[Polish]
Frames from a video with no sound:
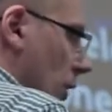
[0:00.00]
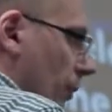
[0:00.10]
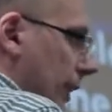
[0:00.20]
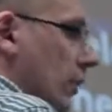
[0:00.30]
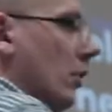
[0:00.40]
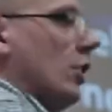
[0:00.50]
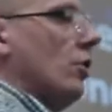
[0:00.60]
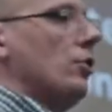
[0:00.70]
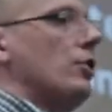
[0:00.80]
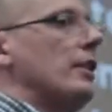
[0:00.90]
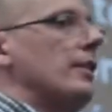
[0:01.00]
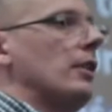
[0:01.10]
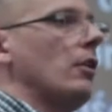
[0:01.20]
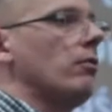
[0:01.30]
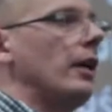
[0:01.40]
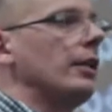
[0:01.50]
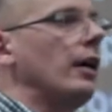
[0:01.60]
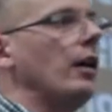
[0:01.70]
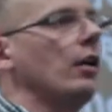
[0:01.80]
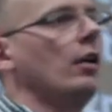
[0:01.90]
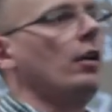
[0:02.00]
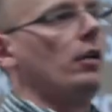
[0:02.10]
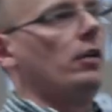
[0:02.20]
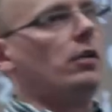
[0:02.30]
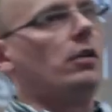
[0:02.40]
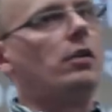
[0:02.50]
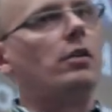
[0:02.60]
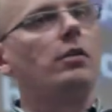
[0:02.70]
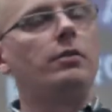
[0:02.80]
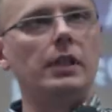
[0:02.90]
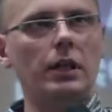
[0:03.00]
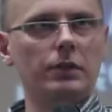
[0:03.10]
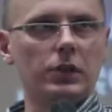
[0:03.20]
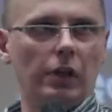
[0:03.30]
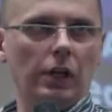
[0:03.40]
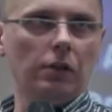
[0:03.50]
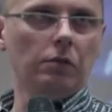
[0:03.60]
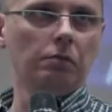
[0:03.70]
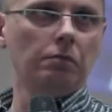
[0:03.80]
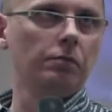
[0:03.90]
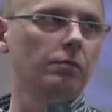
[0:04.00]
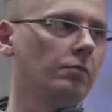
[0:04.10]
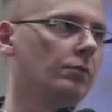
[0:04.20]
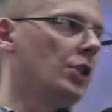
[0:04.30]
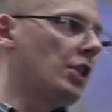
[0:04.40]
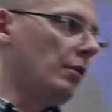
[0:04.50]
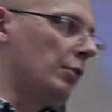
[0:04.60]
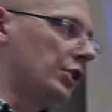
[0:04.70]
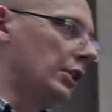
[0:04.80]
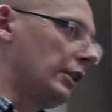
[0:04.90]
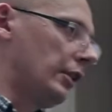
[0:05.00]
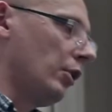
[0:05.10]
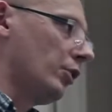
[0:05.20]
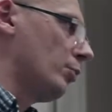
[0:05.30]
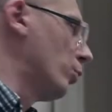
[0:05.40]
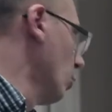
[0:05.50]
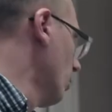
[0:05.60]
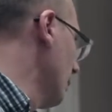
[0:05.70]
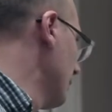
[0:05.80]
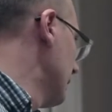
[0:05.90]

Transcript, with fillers: bez konieczności ich instalowania y, w telewizorach. Dzisiaj właśnie tego typu mamy